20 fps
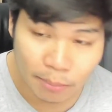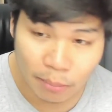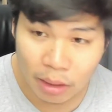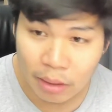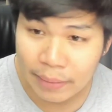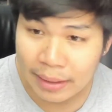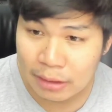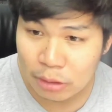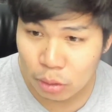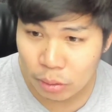บ
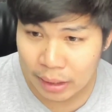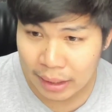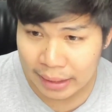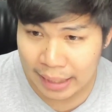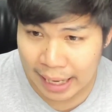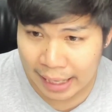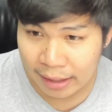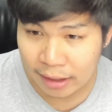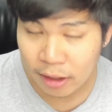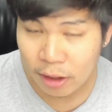ริเวณจุด
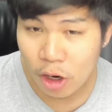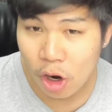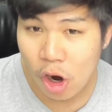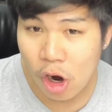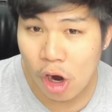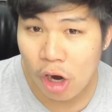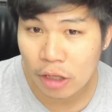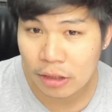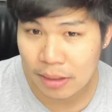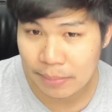เล็ก ๆ
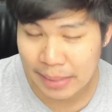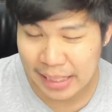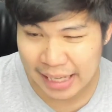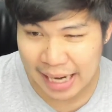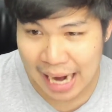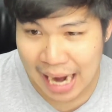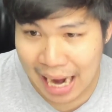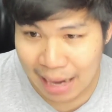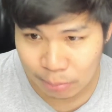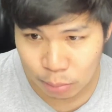ก็จะมี
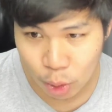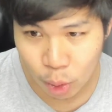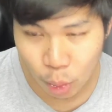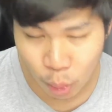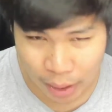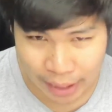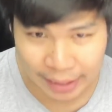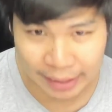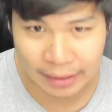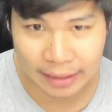คราบ
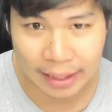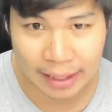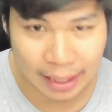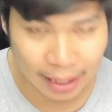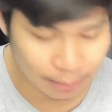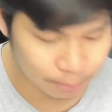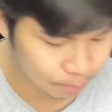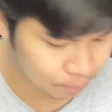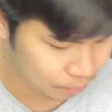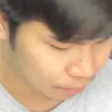ด้วยนะค
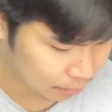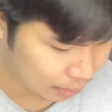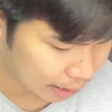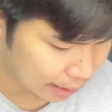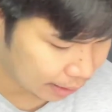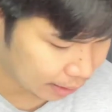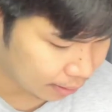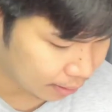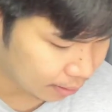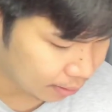รับ
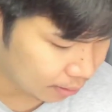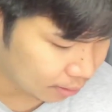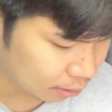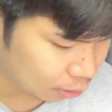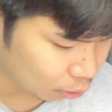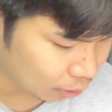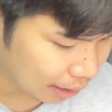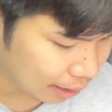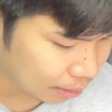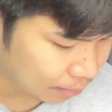เนี่ย
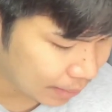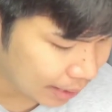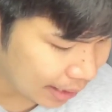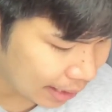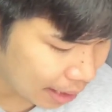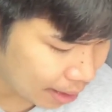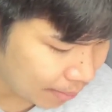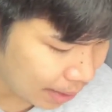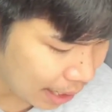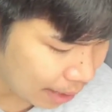ตรงนั้นก็มี
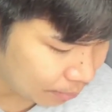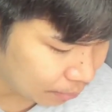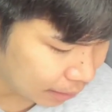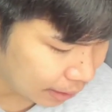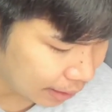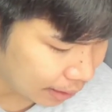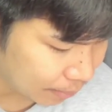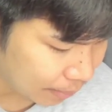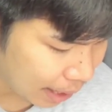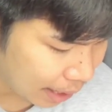แล้วใช่ไหมครับ
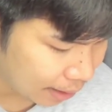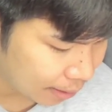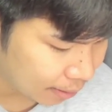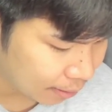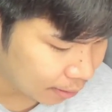นี่เห็นไหม